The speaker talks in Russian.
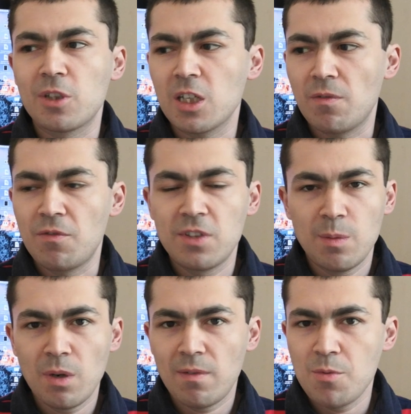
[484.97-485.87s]
Скажем, в
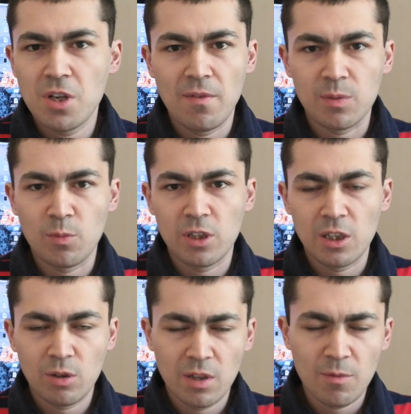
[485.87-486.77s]
темах вообще невозможно,
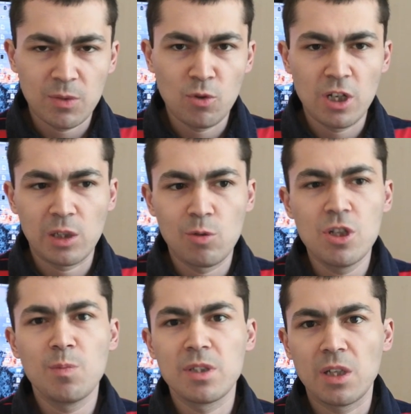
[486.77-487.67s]
невозможно
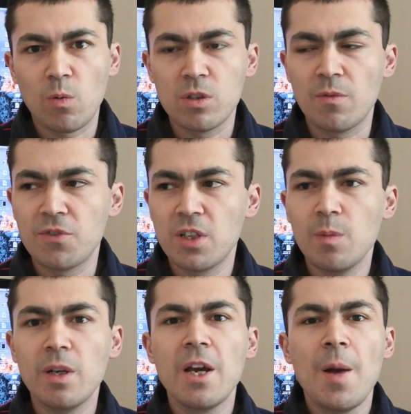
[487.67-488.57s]
отличить. Мы заходим в
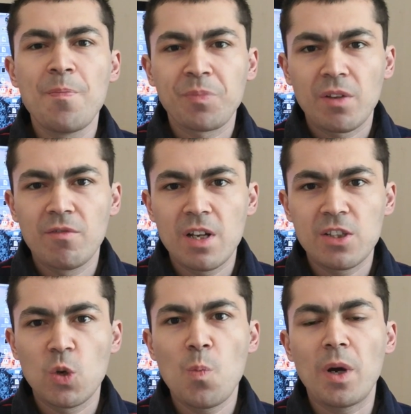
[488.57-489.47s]
темы, в
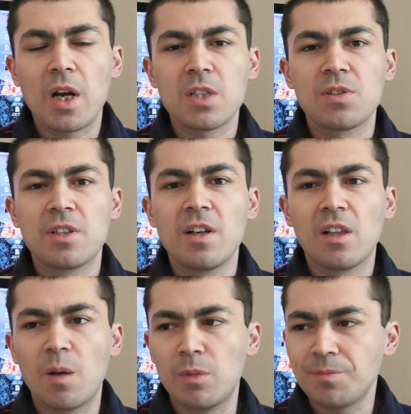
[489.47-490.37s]
Xiaomi показывается
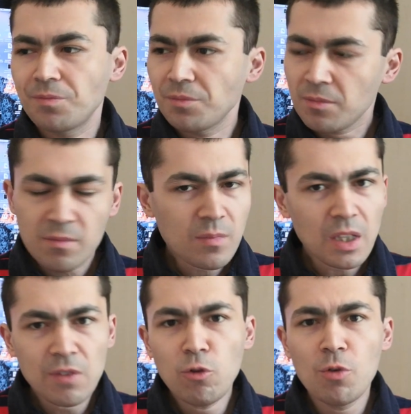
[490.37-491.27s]
реклама.
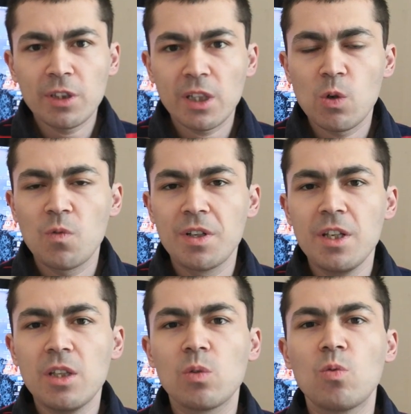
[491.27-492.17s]
Honor такого
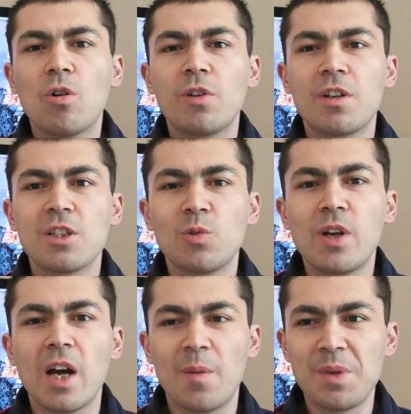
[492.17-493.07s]
нет, но у Honor есть
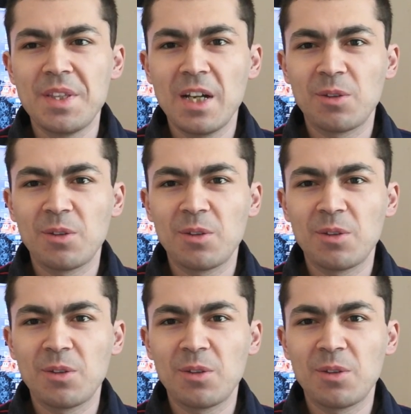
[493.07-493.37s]
другая беда,